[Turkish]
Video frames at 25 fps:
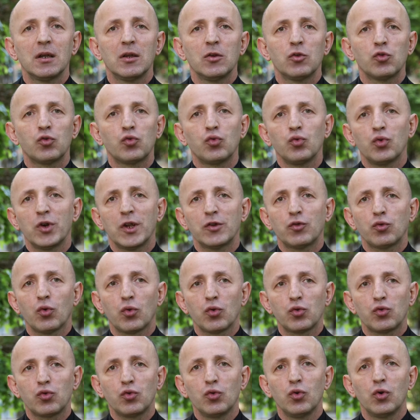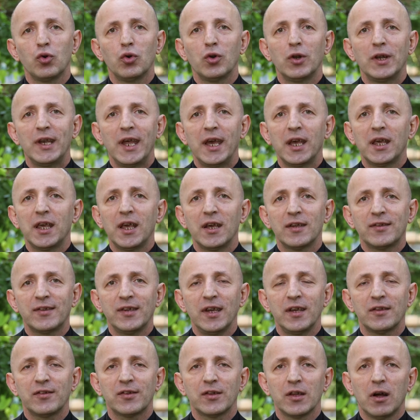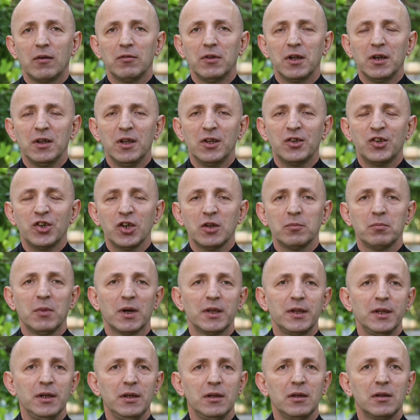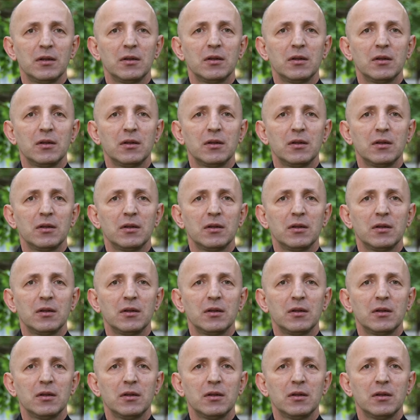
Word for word: sure sorusu LGS sınavlarında çıkmadı.